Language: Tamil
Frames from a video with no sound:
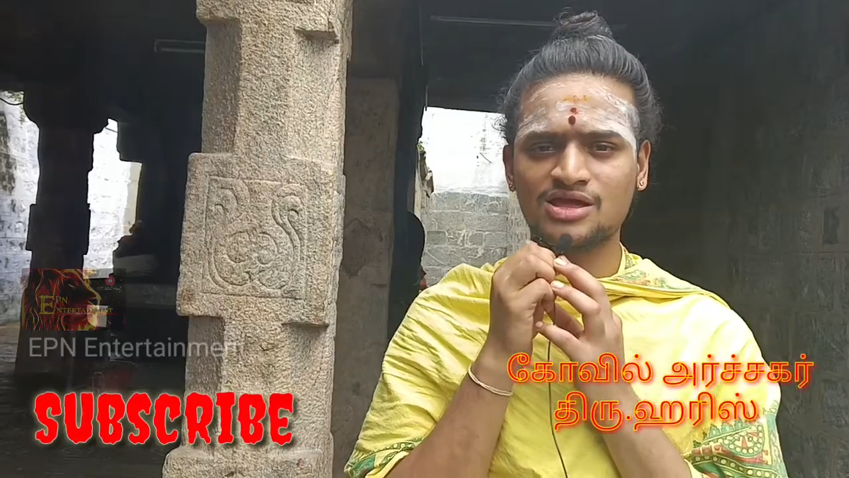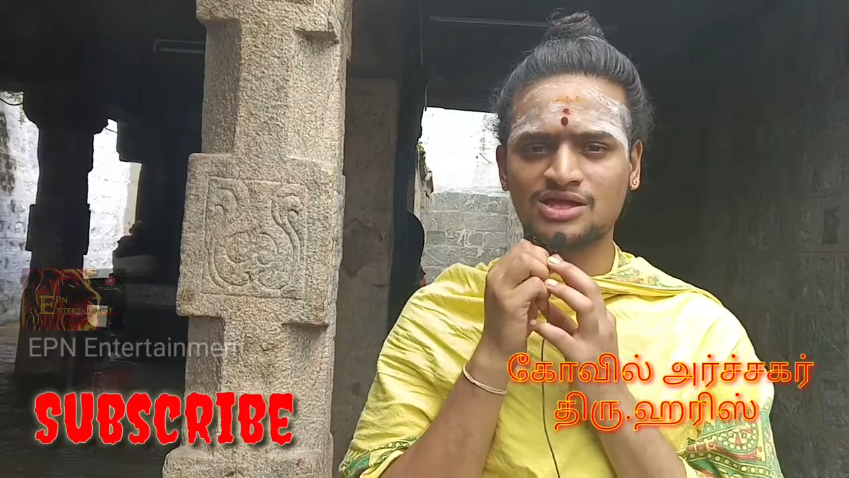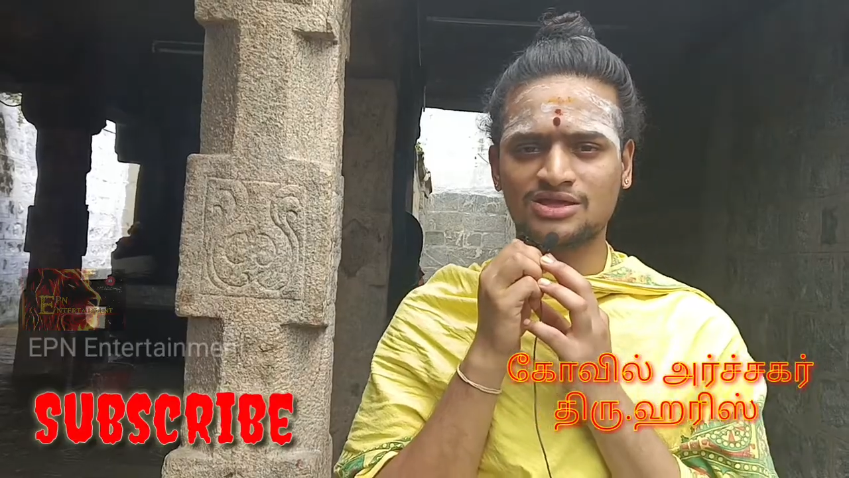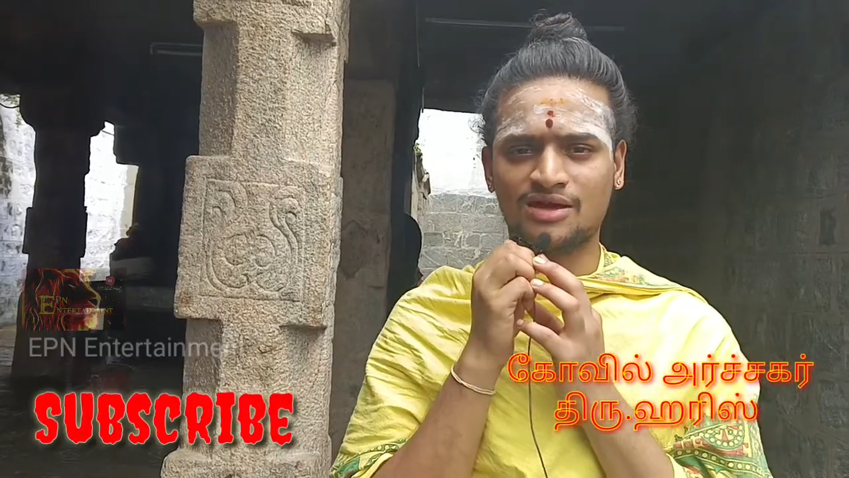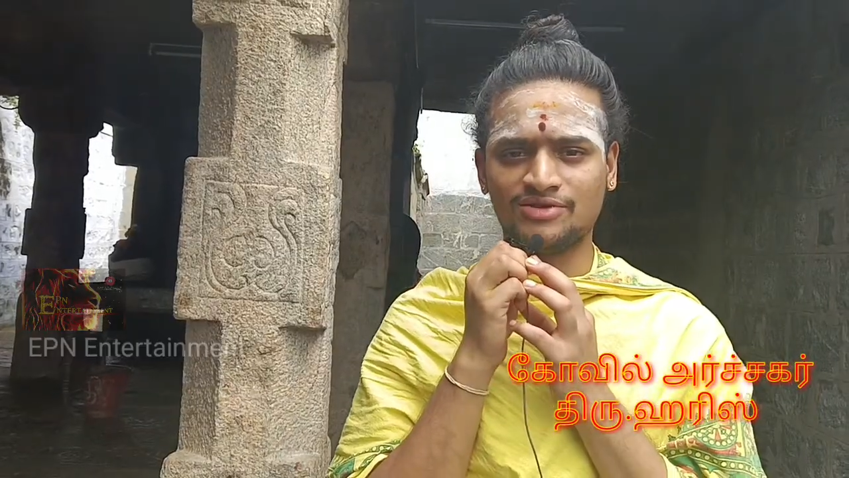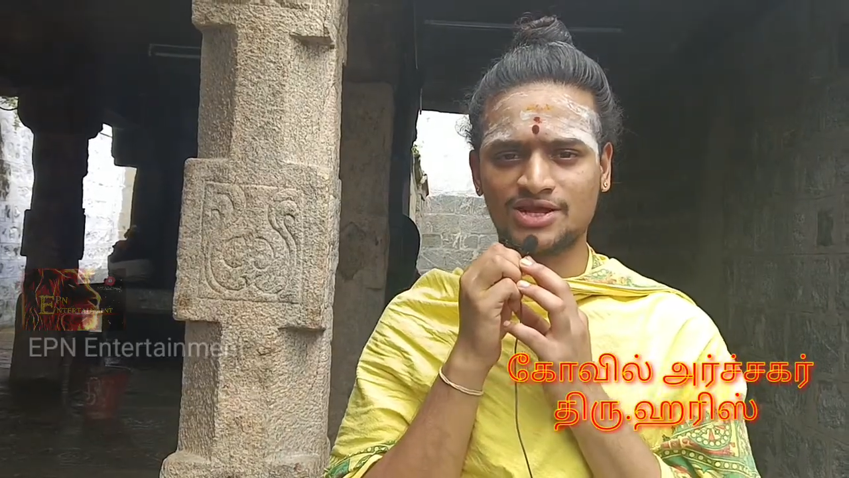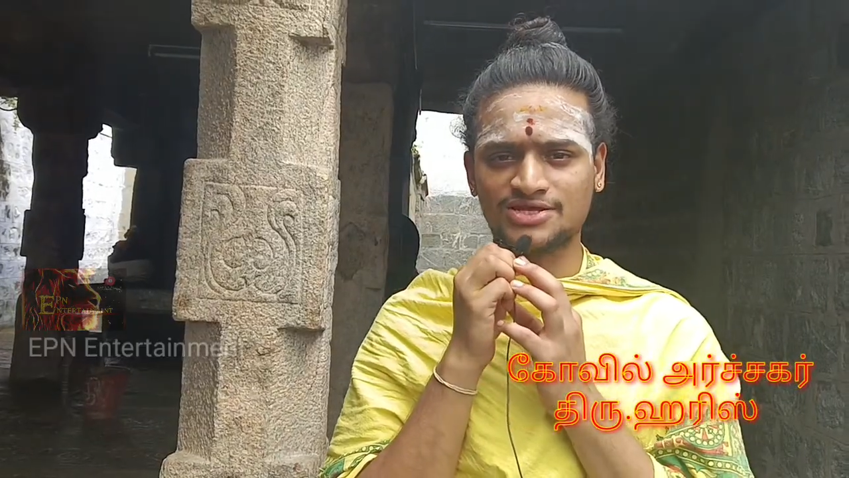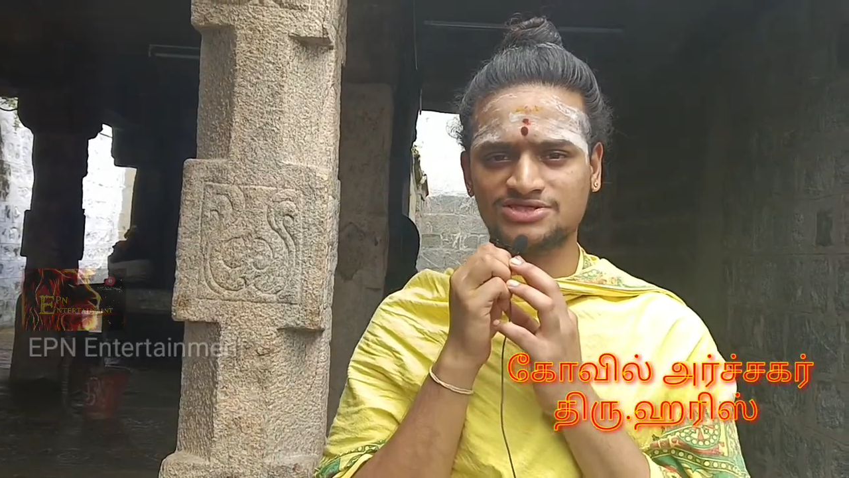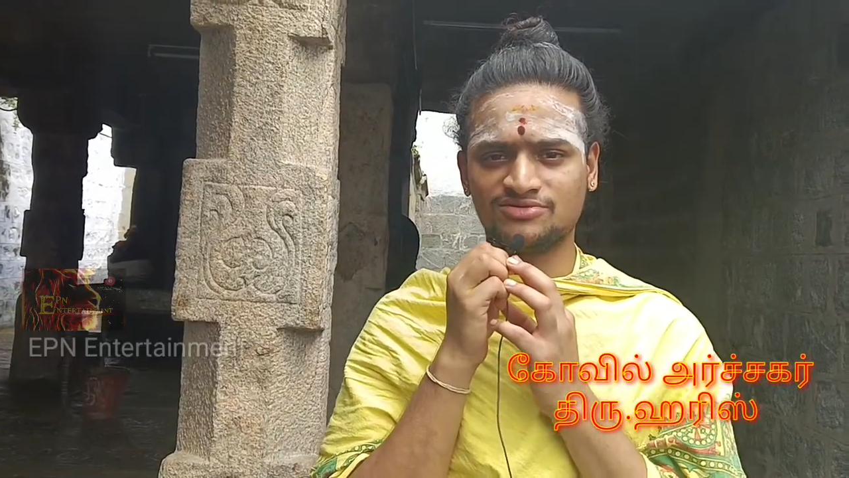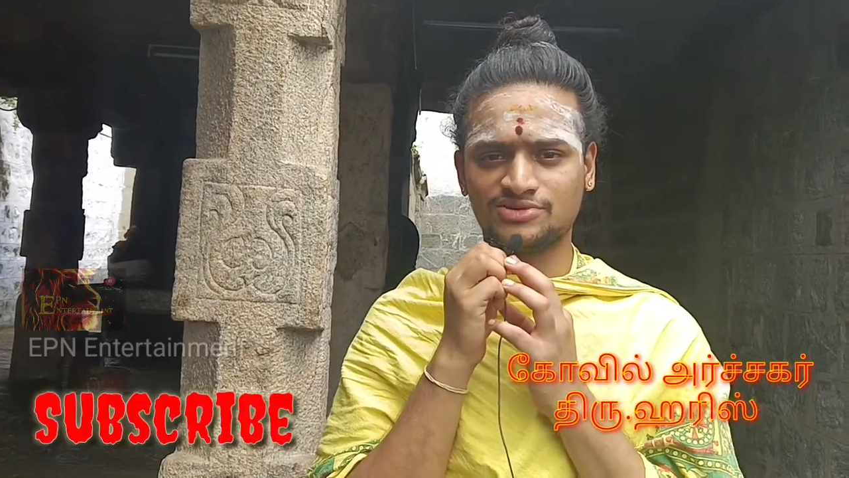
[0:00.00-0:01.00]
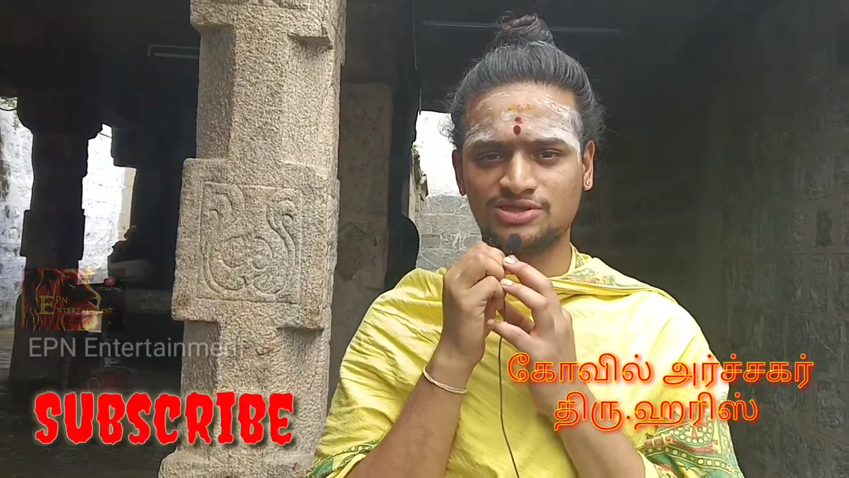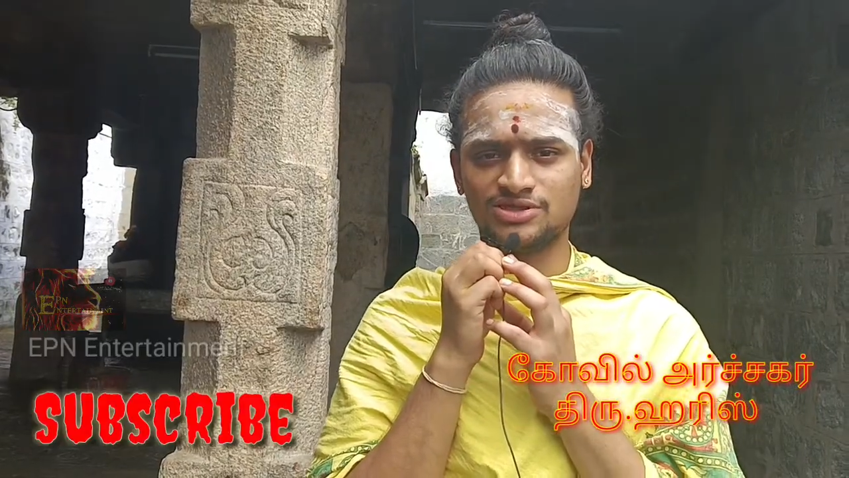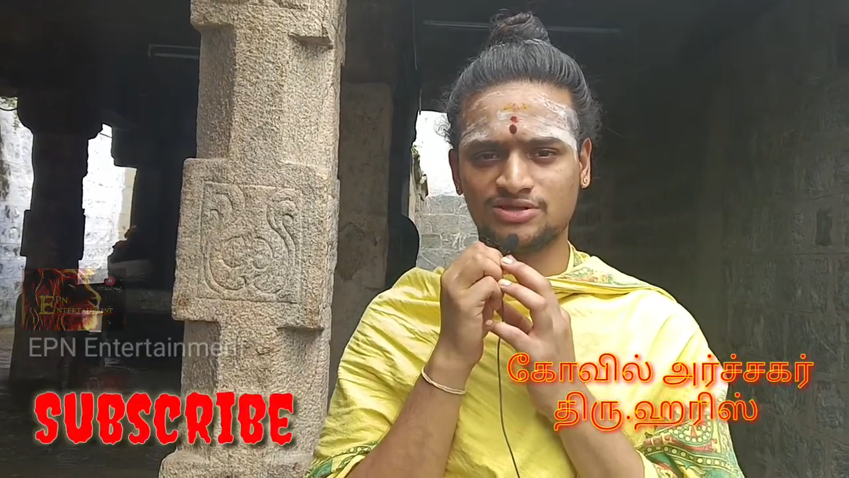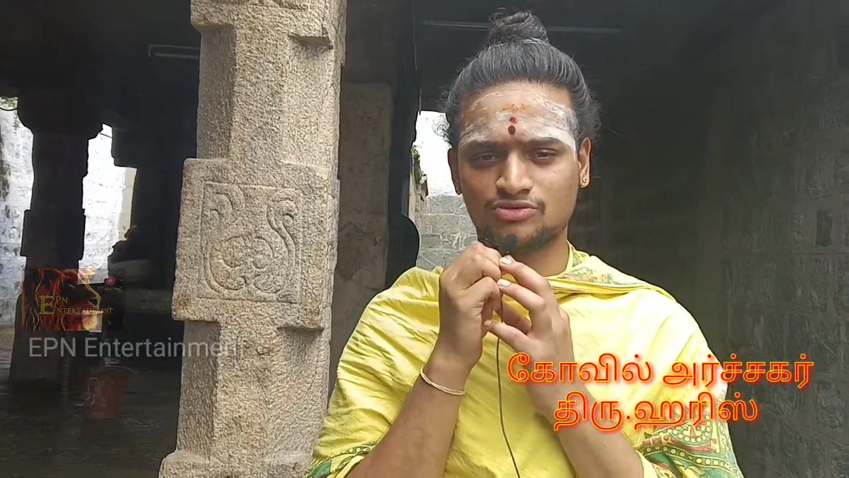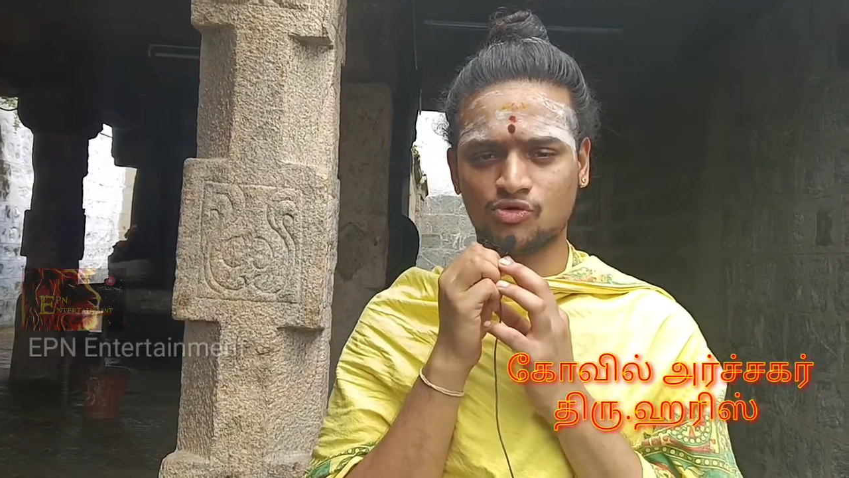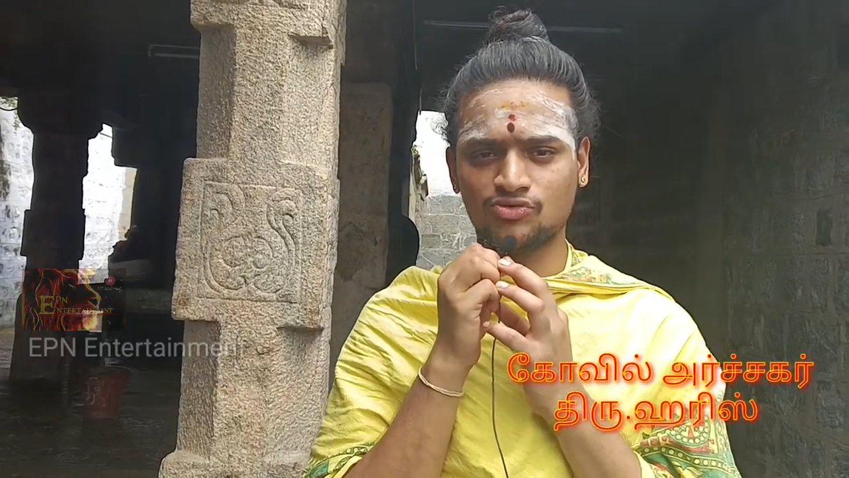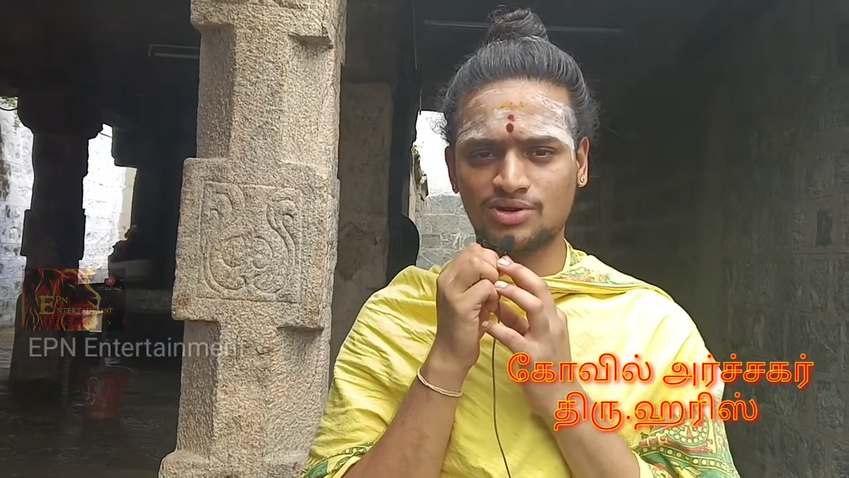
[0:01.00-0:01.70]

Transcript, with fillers: இந்த அவினாசி வந்து கொங்கு